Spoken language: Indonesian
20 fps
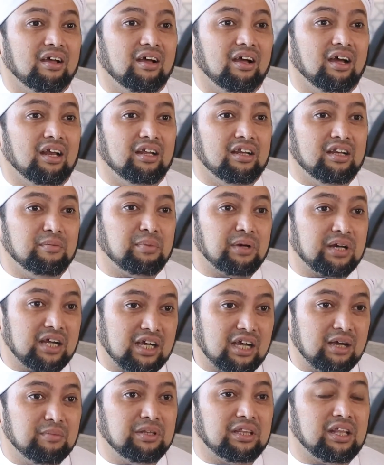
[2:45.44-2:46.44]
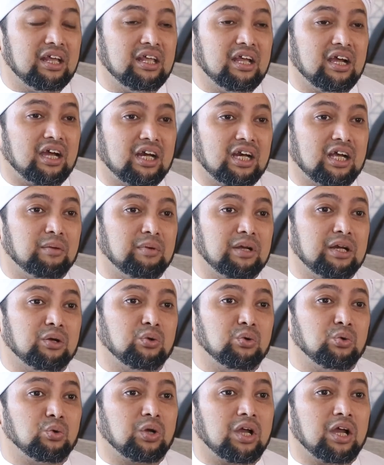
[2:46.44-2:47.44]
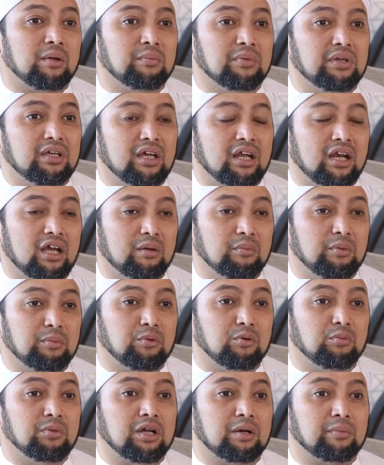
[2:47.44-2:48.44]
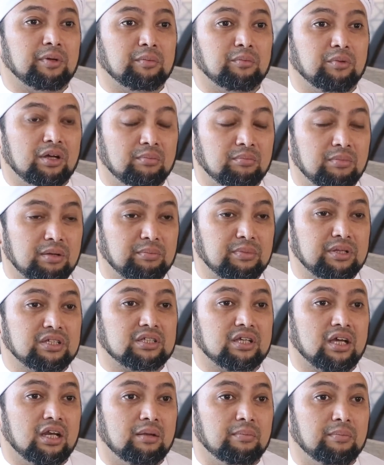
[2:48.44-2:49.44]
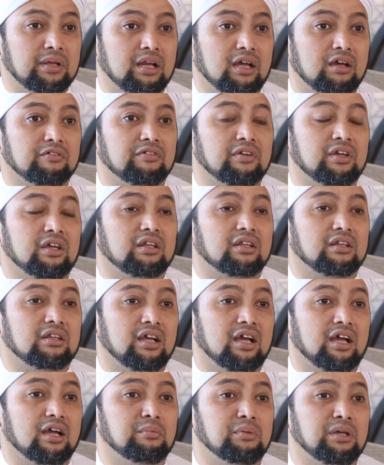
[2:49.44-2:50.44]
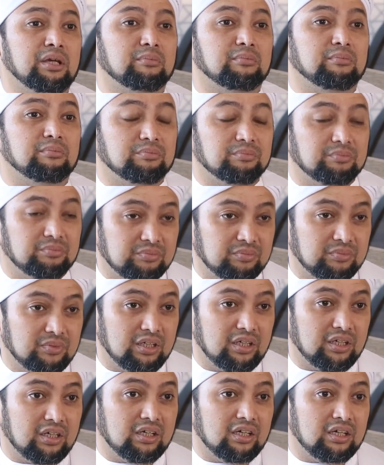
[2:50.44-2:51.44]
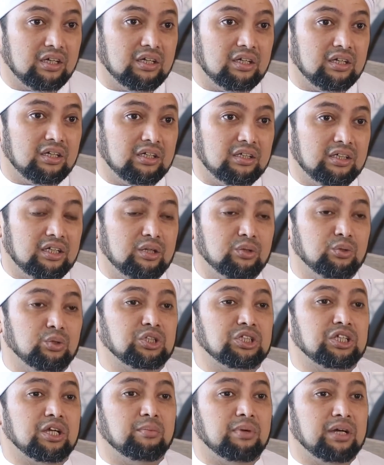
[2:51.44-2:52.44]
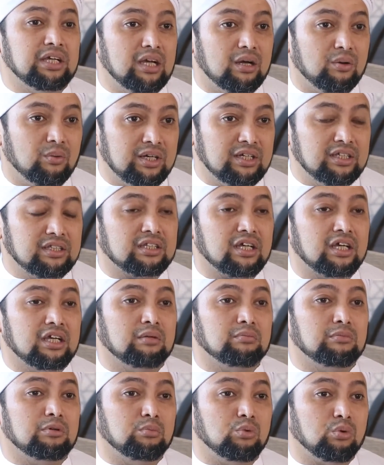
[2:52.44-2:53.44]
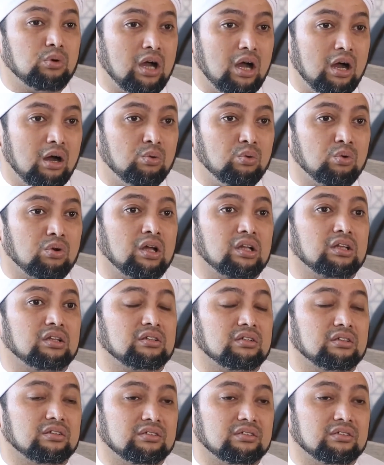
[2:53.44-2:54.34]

Hal ini pernah kami tanyakan kepada guru kami Al-Habib Umar bin Muhammad bin Salim bin Hafid. Ya Habib, di Indonesia banyak wanita yang membuka aurat.